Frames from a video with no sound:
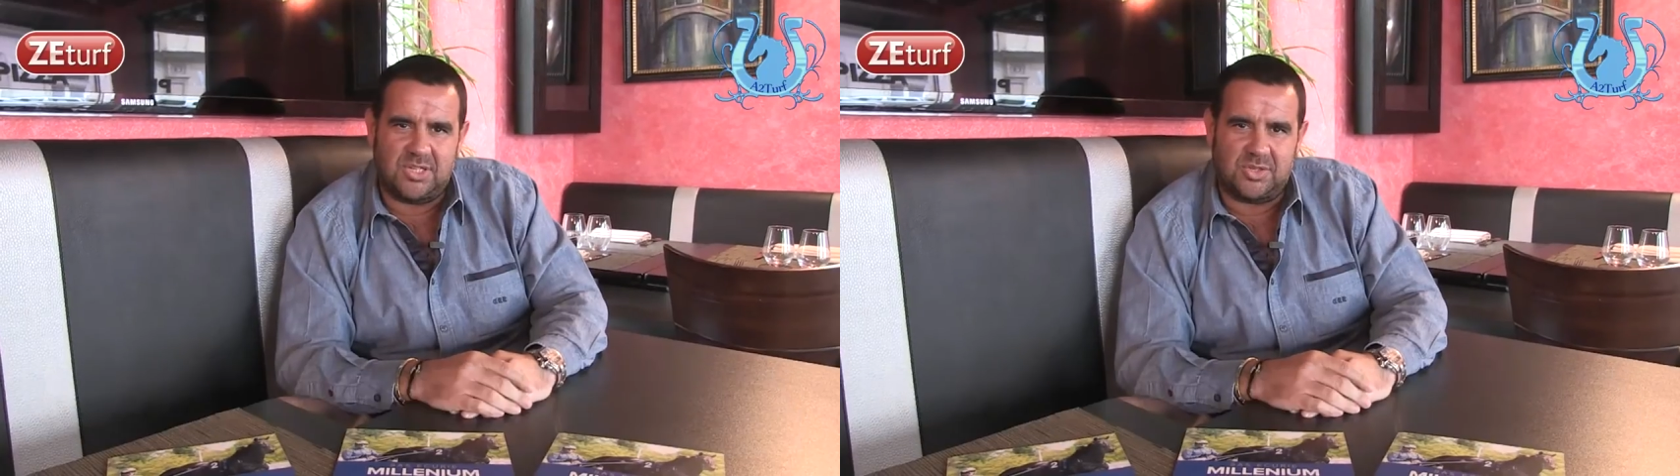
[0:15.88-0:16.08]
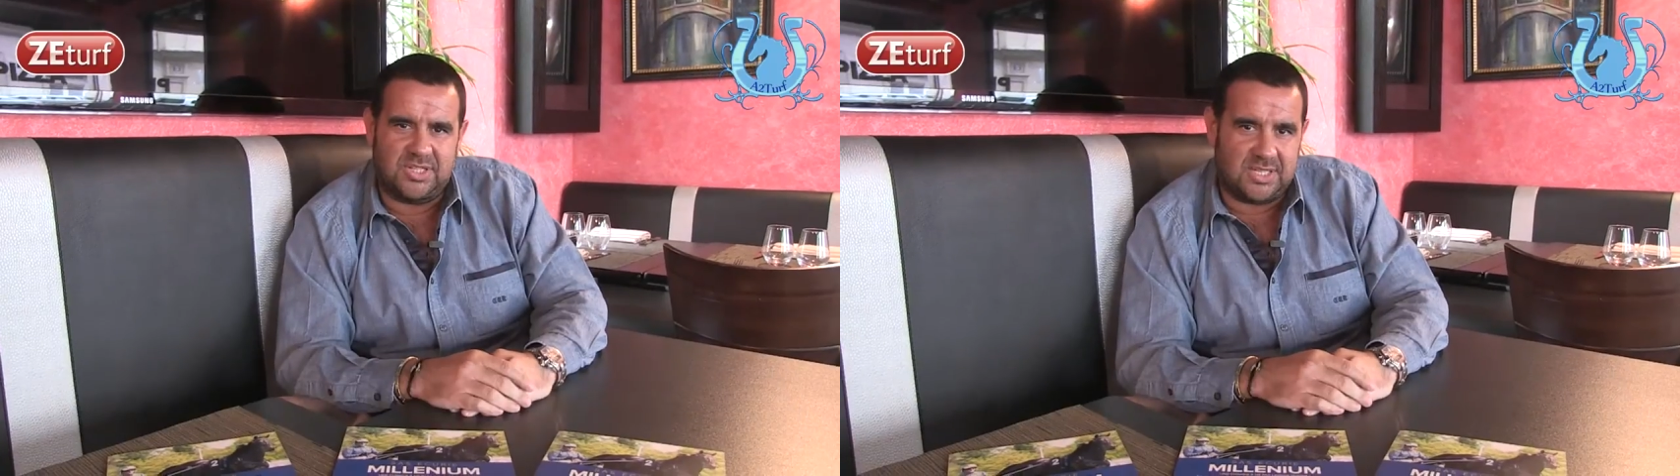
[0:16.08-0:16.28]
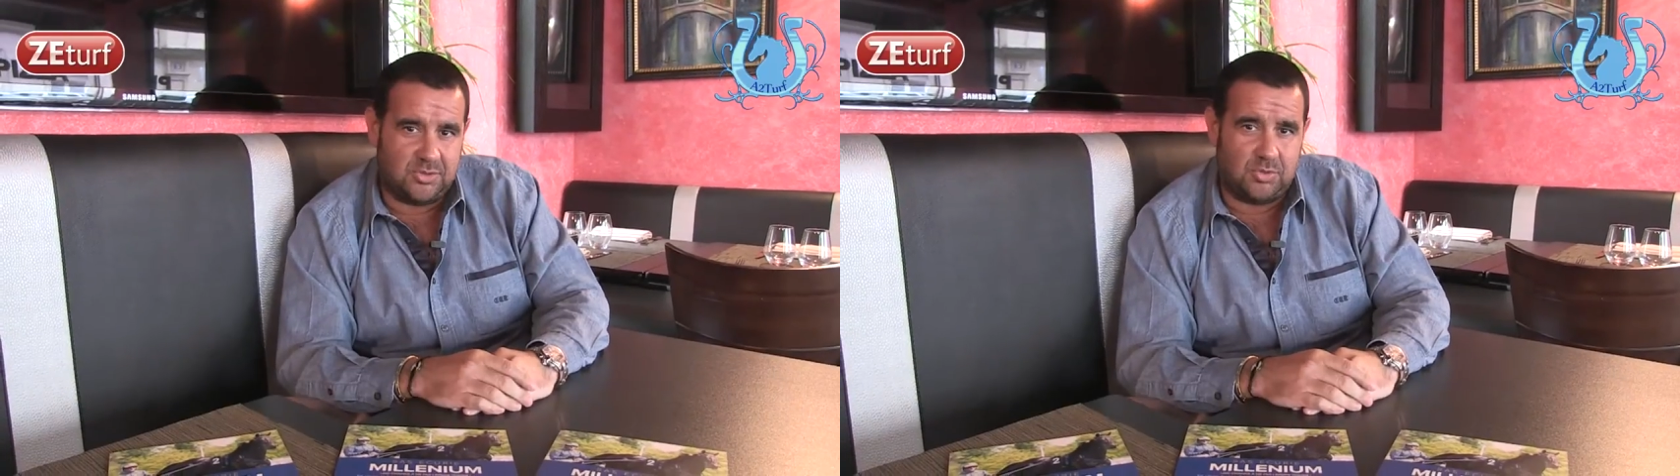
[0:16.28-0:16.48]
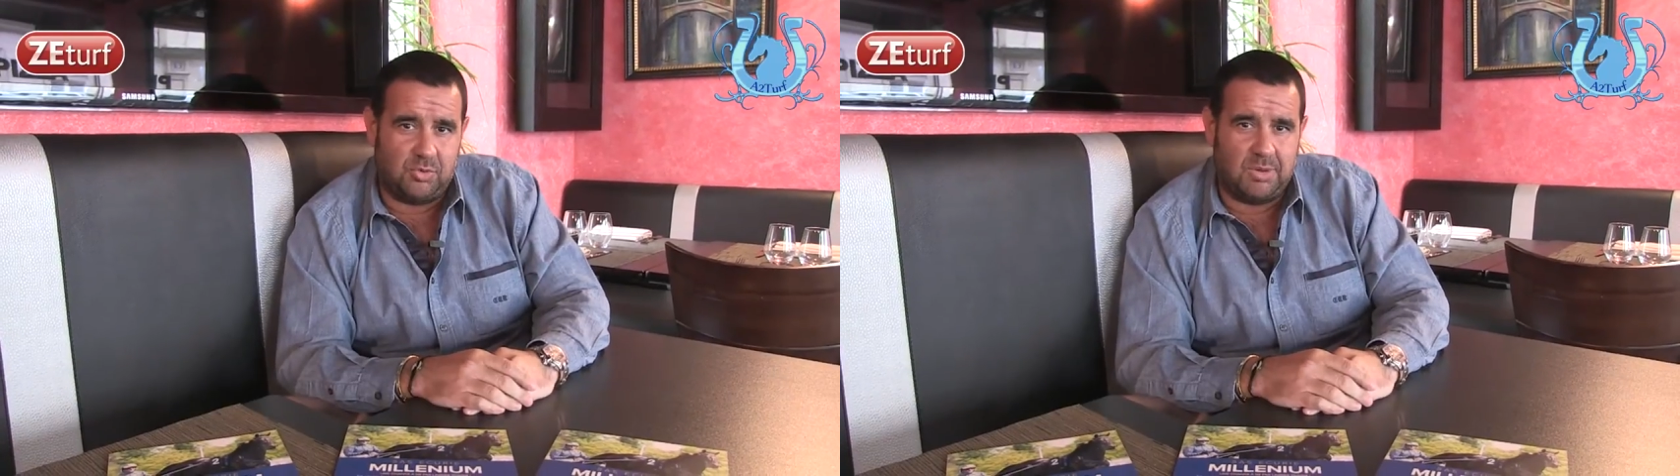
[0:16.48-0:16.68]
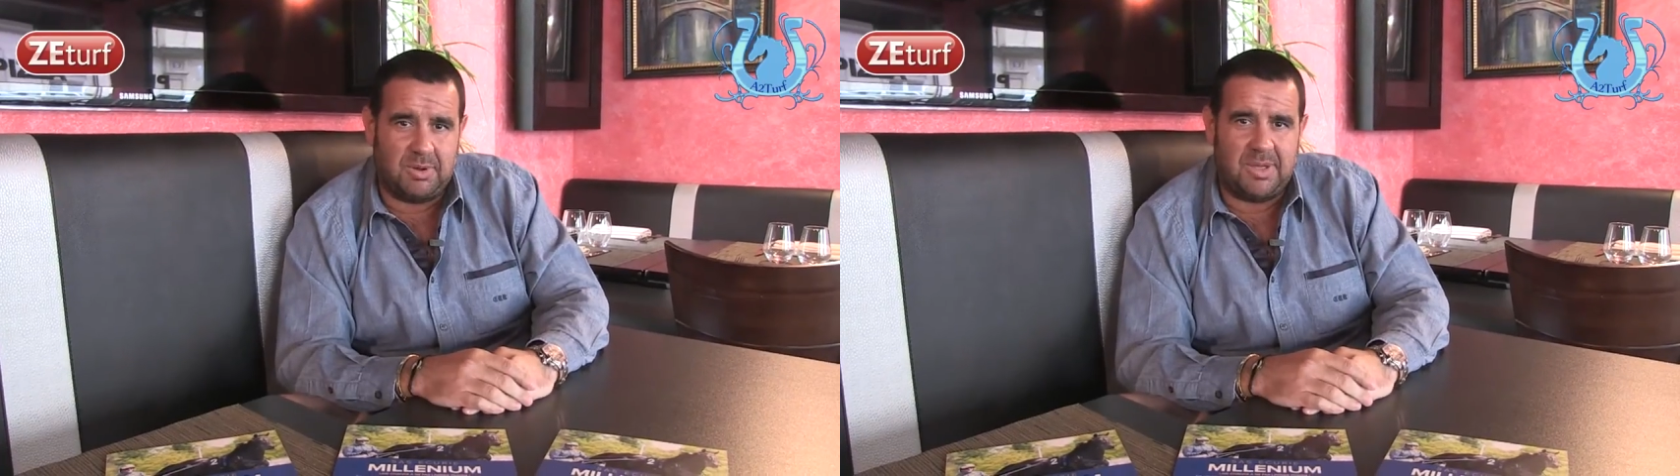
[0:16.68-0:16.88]
Jean-Étienne
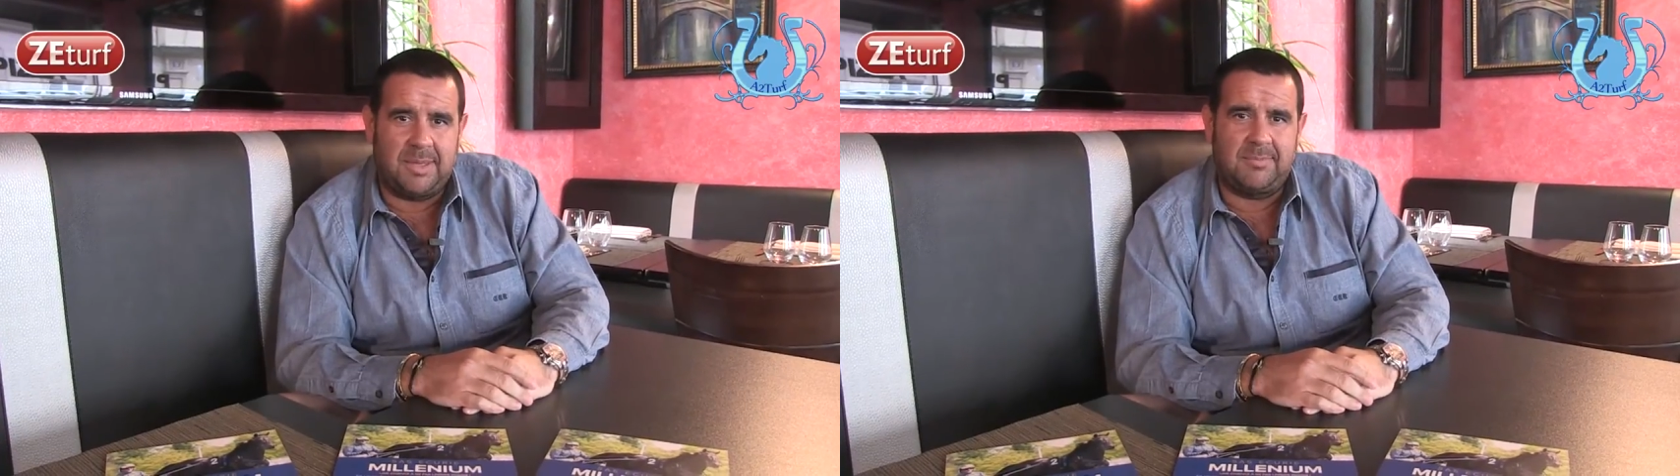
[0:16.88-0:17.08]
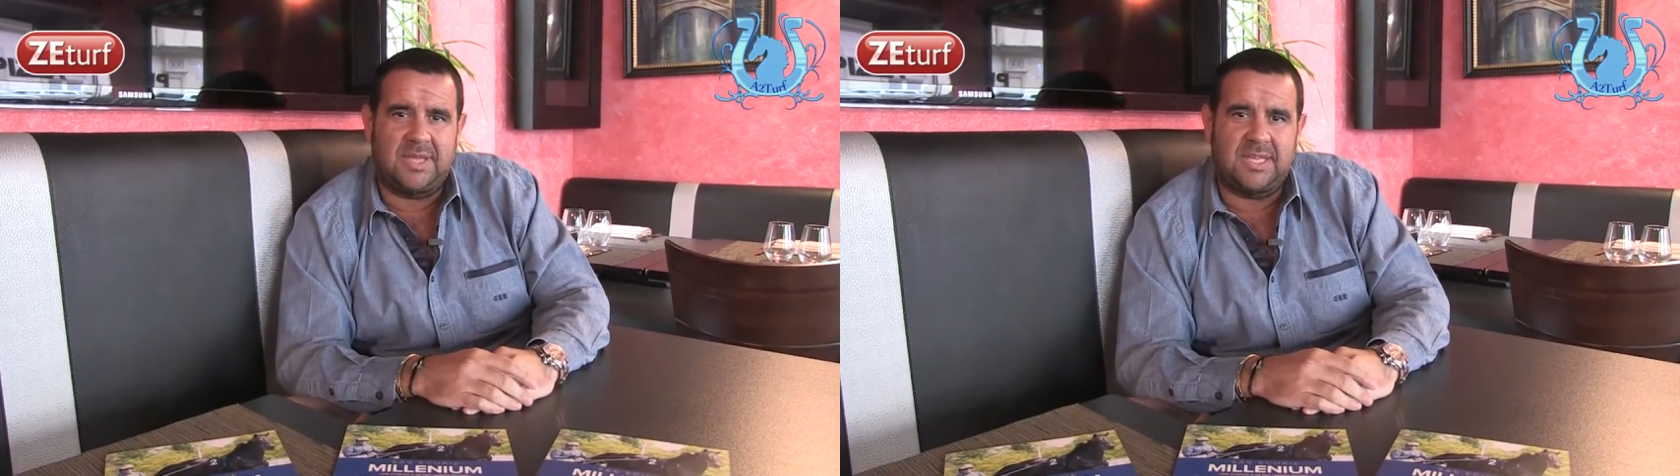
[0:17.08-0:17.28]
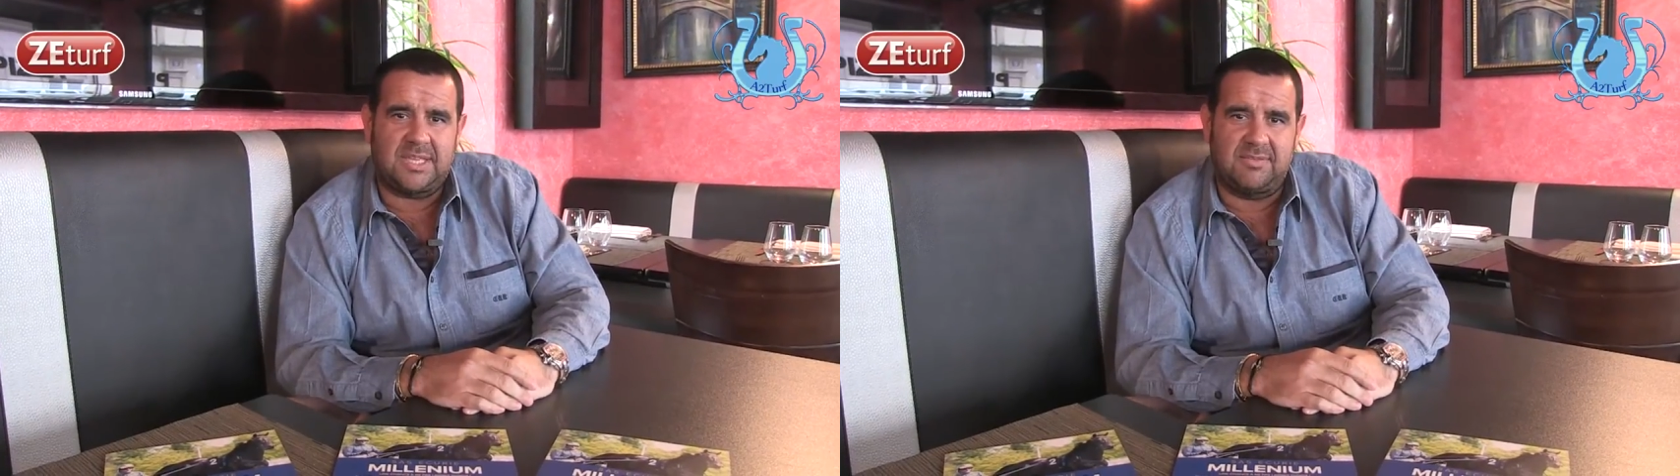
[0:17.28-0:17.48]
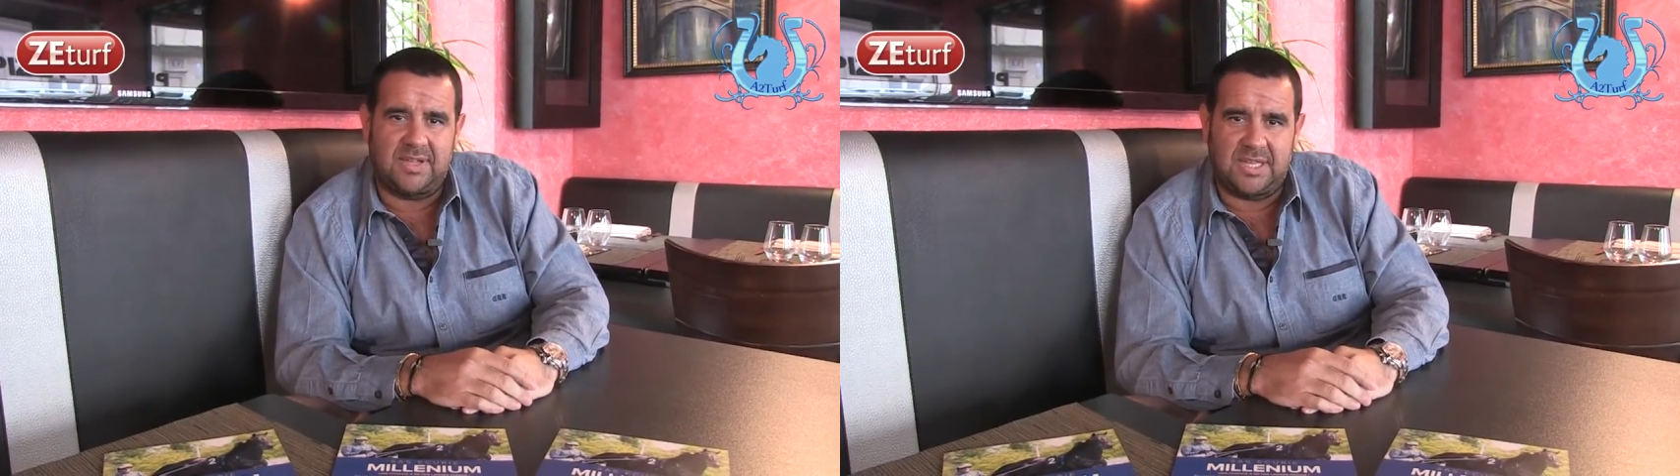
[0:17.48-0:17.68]
Dubois et moi-même et qui va